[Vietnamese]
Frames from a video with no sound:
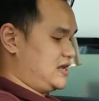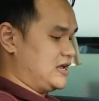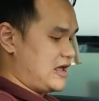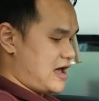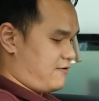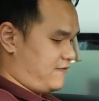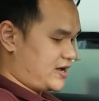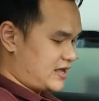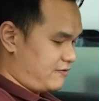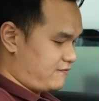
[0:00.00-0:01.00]
kế thể thao
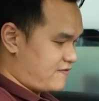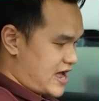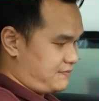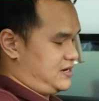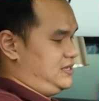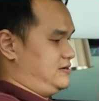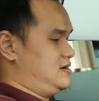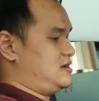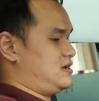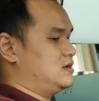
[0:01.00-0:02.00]
với cái góc vát bên
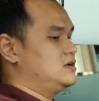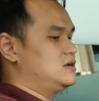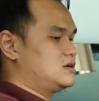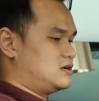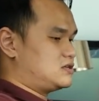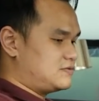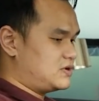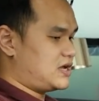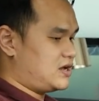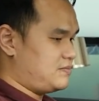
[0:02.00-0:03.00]
dưới nè. Ở trên
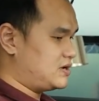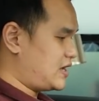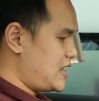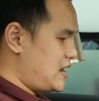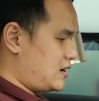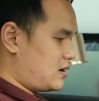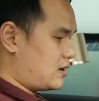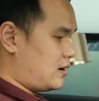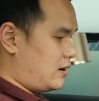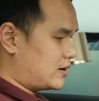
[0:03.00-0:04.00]
vô lăng thì mình thấy là nó
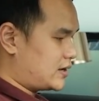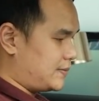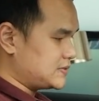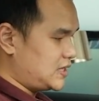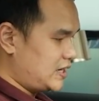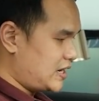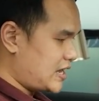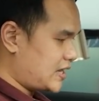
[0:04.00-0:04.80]
có cụm tính